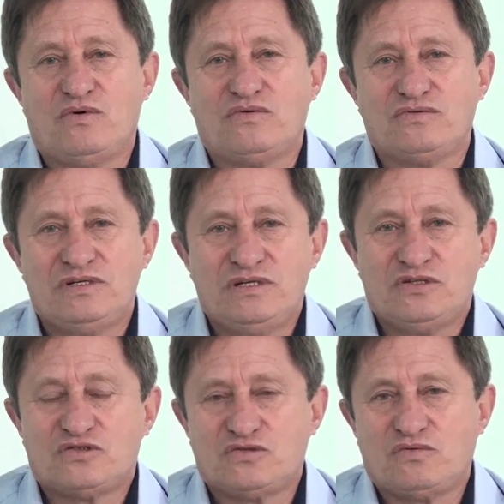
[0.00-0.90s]
ou
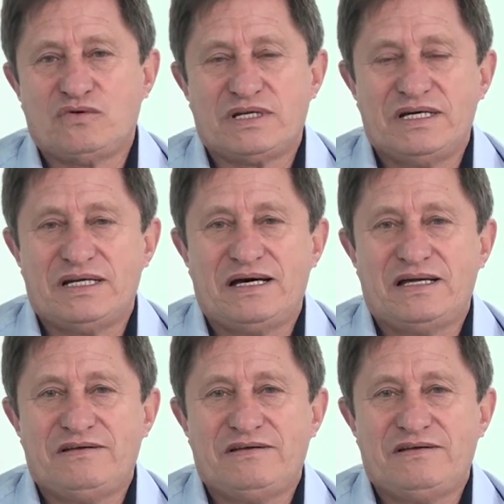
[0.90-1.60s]
socorrer lá,